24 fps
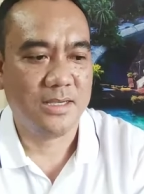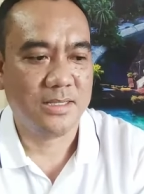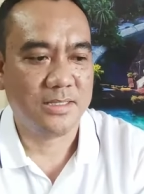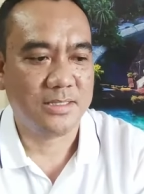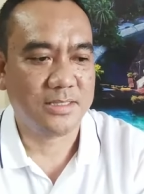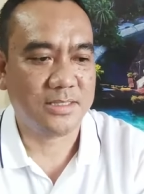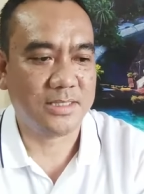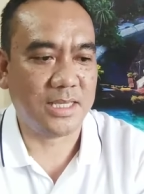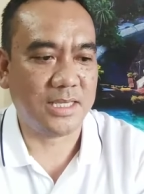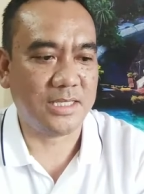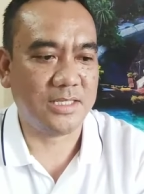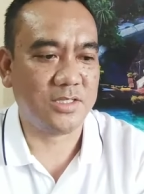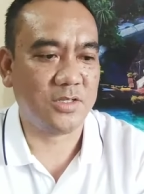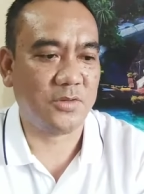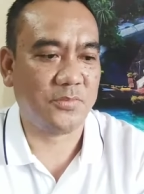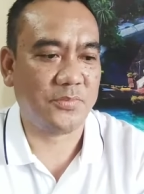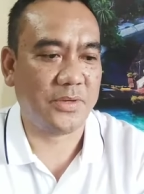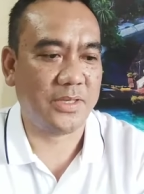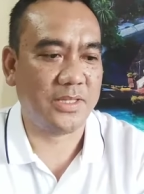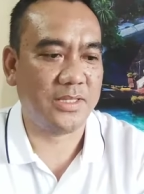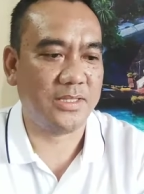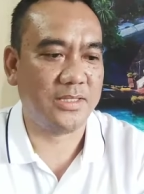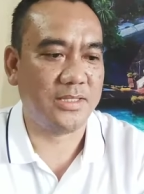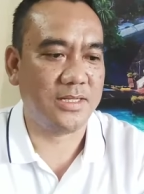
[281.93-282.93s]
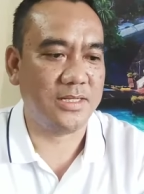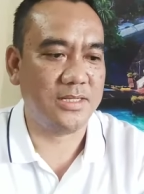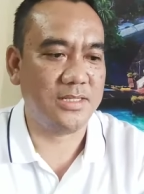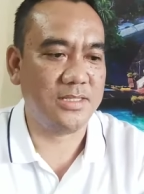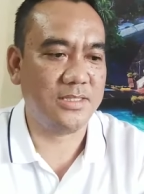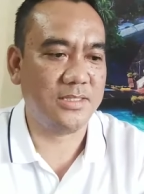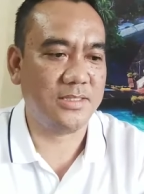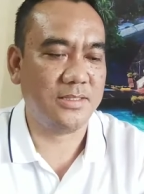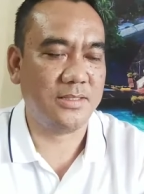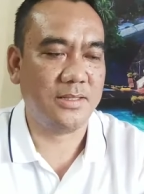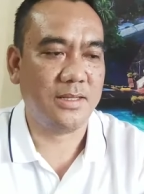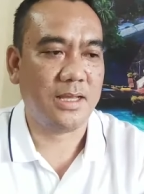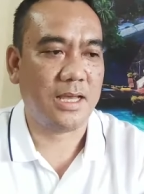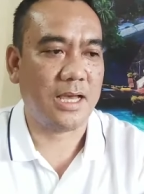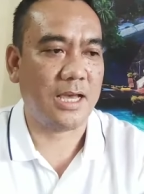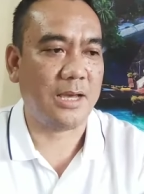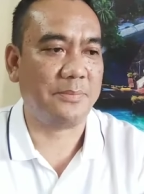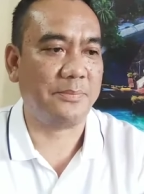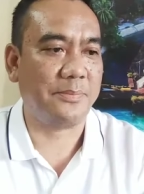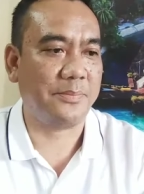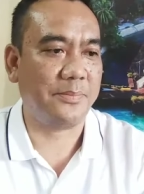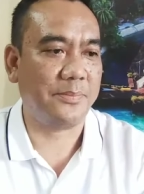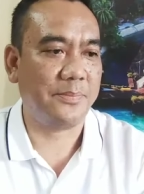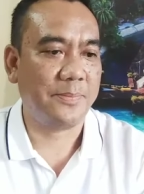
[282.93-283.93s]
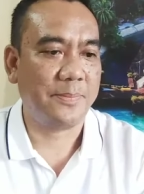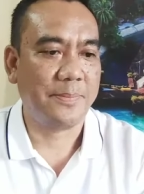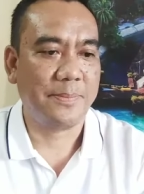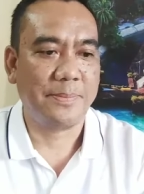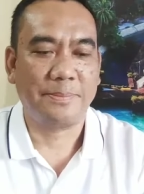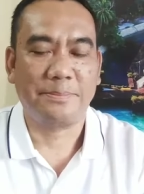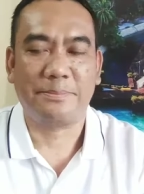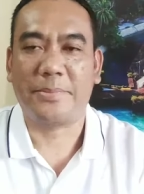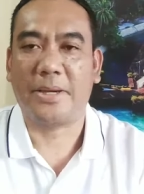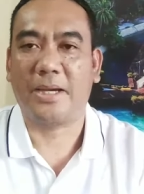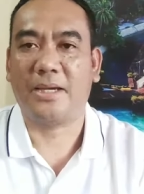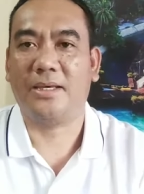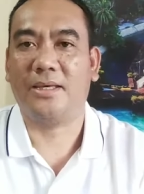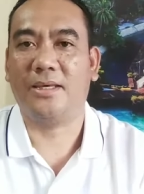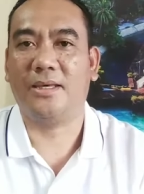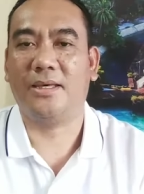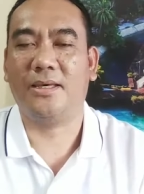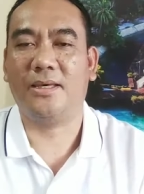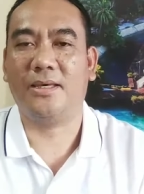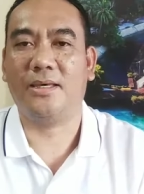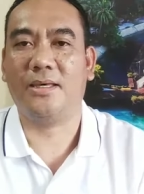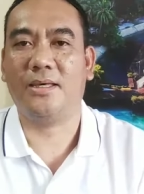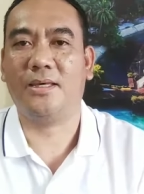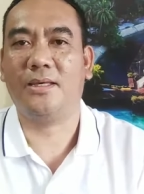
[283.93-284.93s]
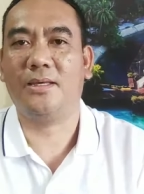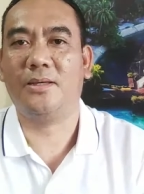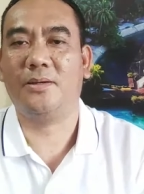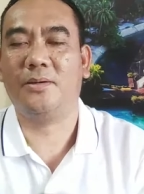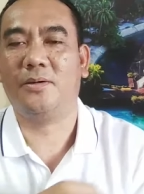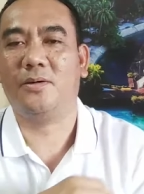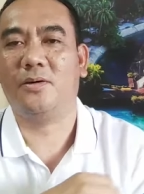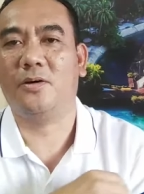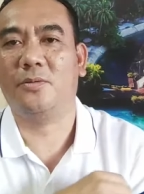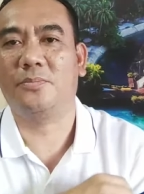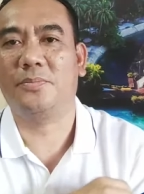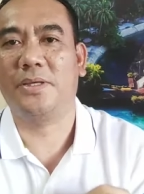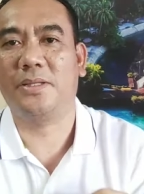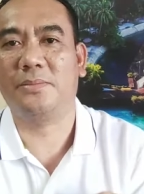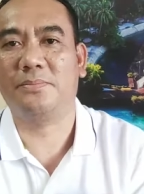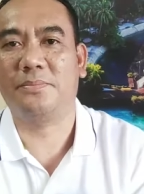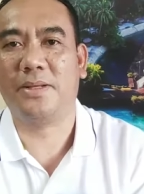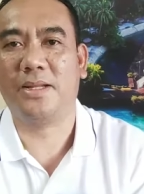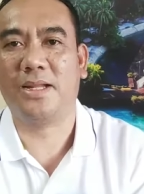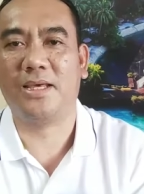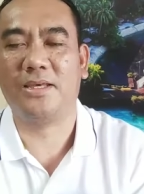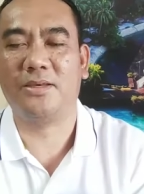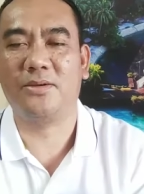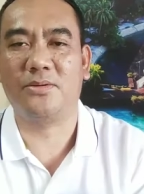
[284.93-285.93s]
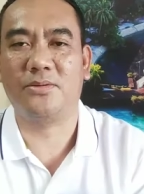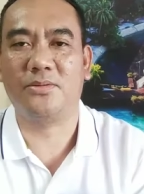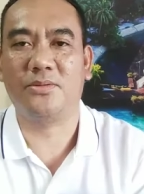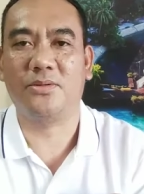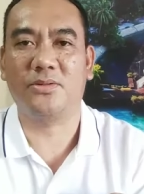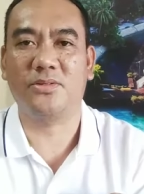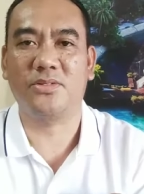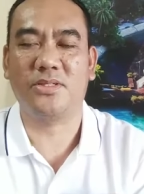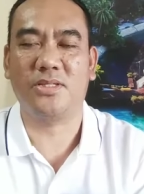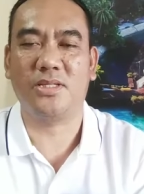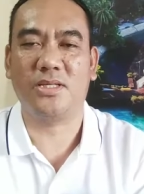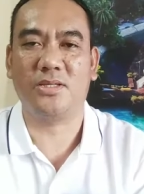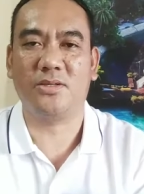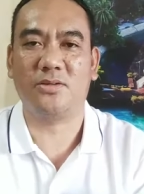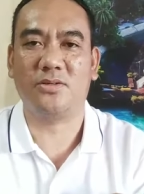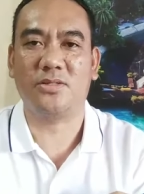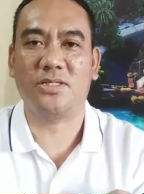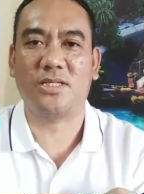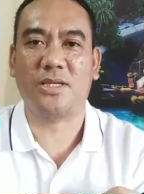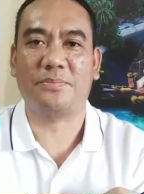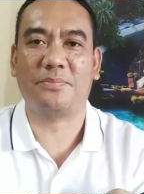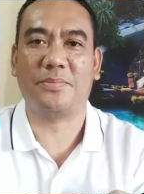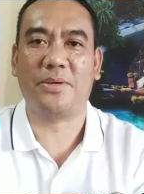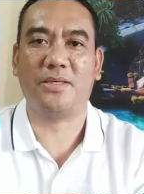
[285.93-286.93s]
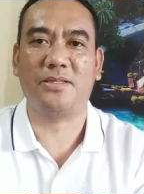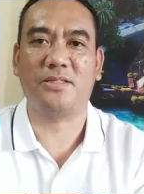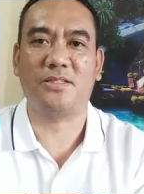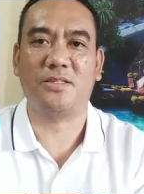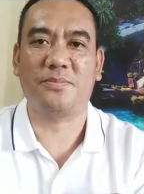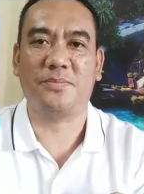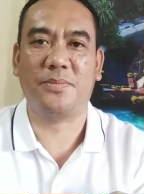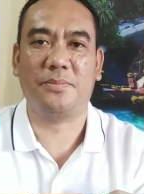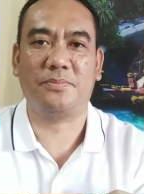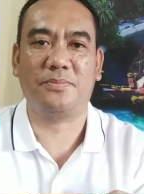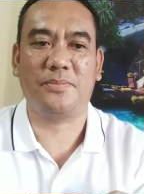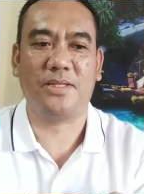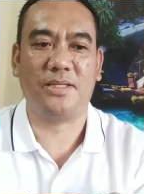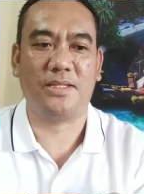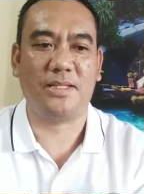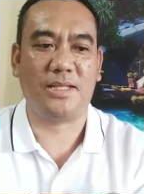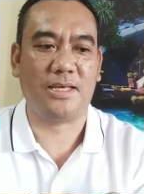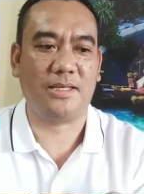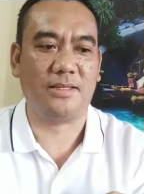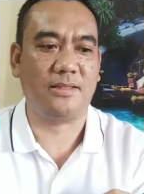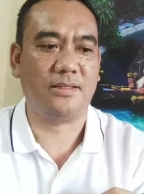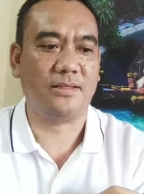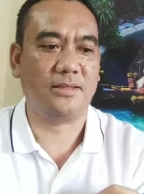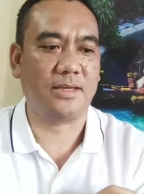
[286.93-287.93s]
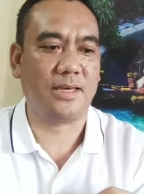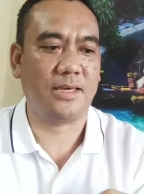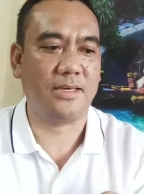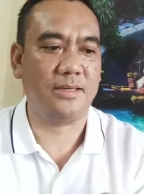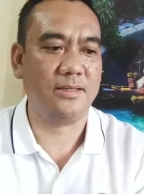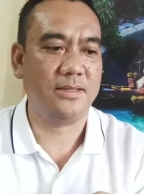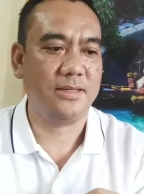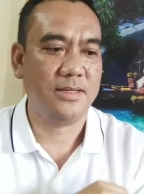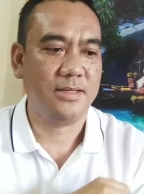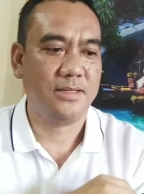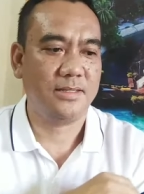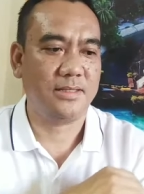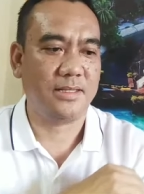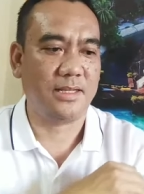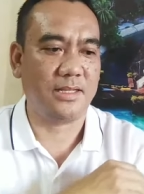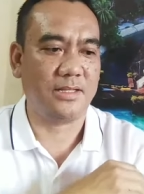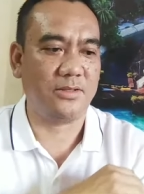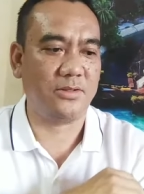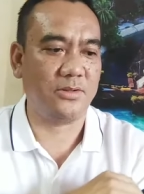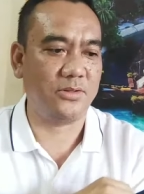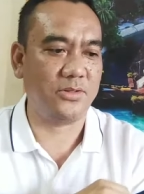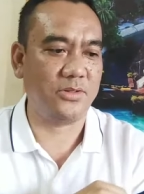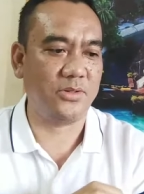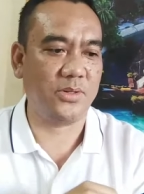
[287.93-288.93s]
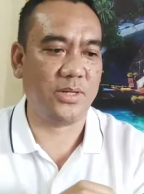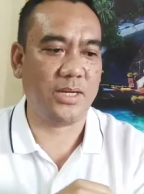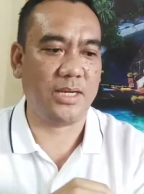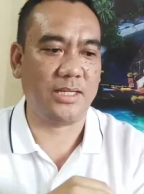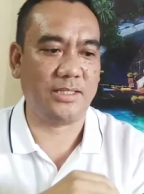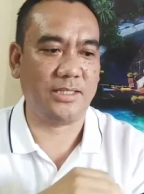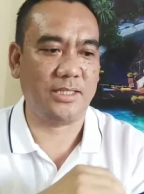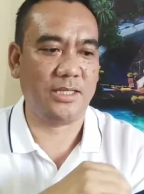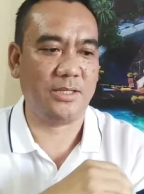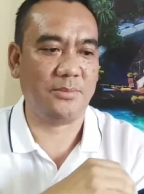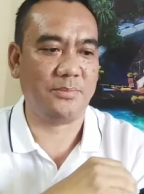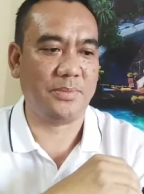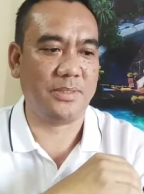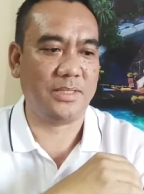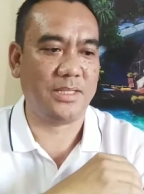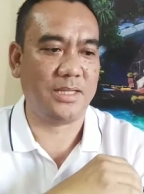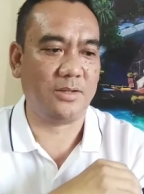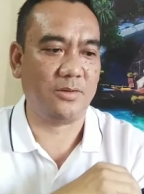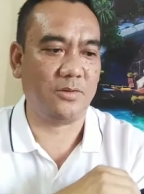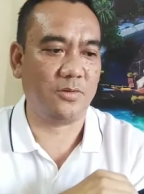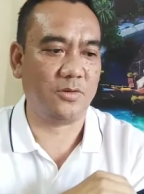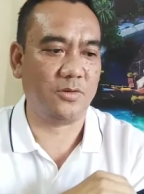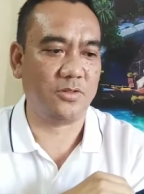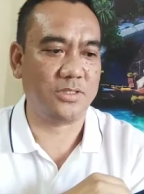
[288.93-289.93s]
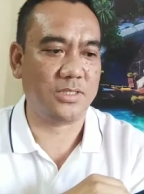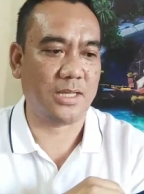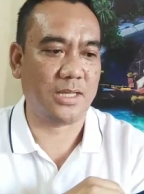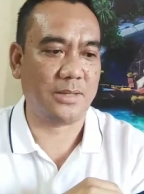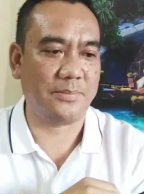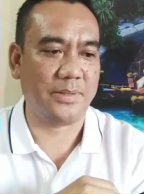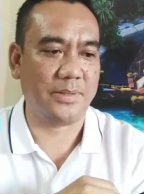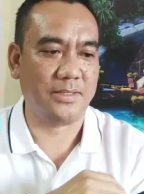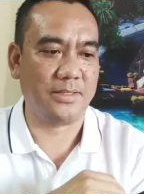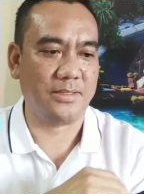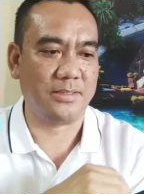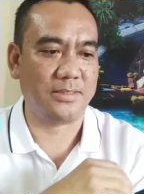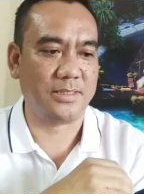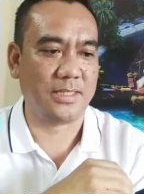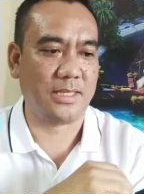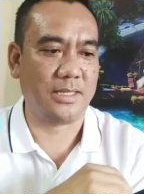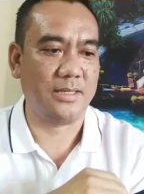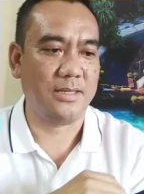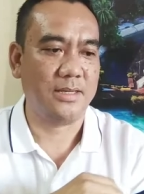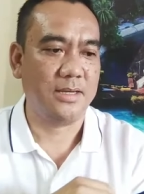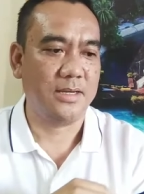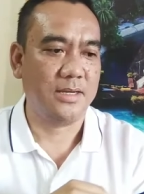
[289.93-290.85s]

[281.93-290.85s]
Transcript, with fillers: Sex offenders, up, paki-open pala yung notes ninyo sa page 59, okay? Nandun yung ating pinag-uusapan. Okay?